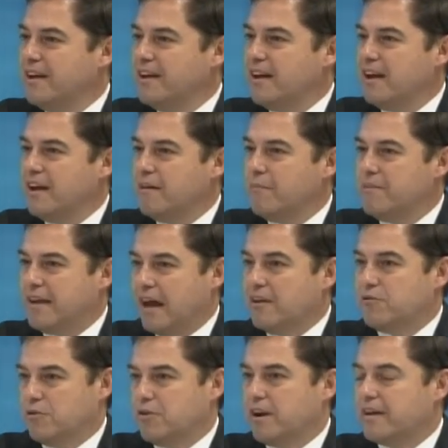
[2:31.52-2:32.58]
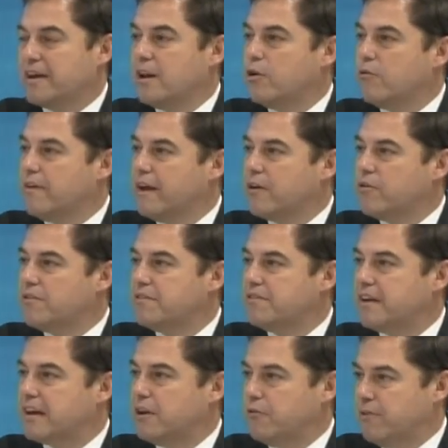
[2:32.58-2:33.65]
Eh, ya es hora que el gobierno se
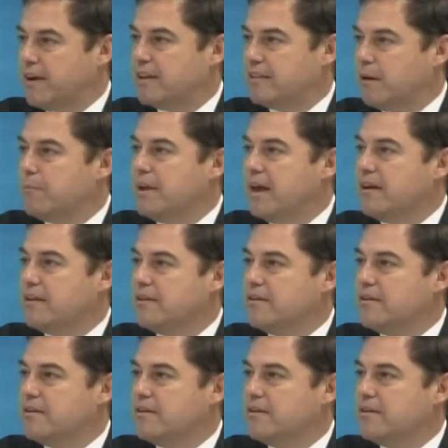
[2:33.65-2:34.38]
sacrifique también.